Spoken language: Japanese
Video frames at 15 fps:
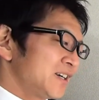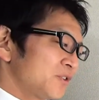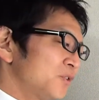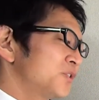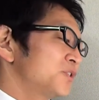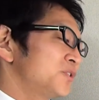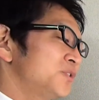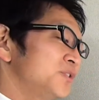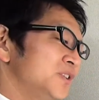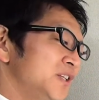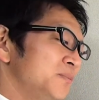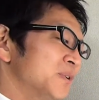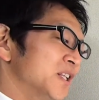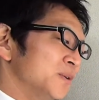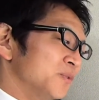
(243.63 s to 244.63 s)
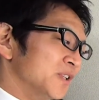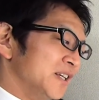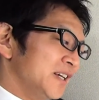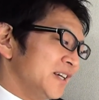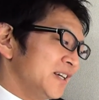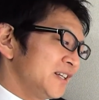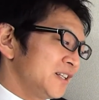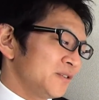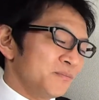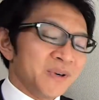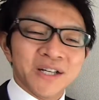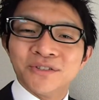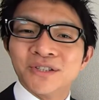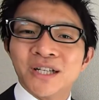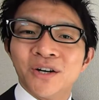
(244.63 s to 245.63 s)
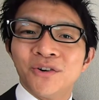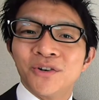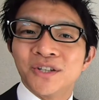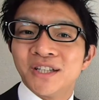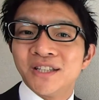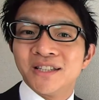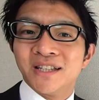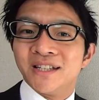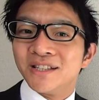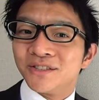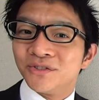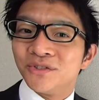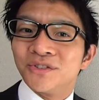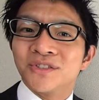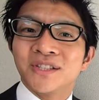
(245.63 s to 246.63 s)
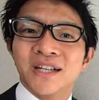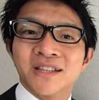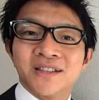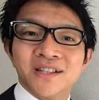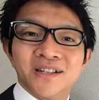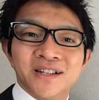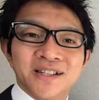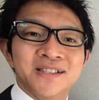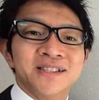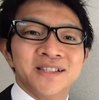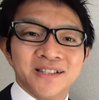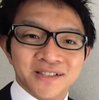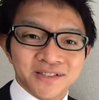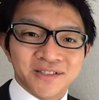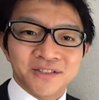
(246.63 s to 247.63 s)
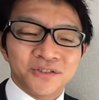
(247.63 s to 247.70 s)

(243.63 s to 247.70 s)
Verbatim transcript: こういう風に今でもね、丸太を切ったやつを使ってるらしいです。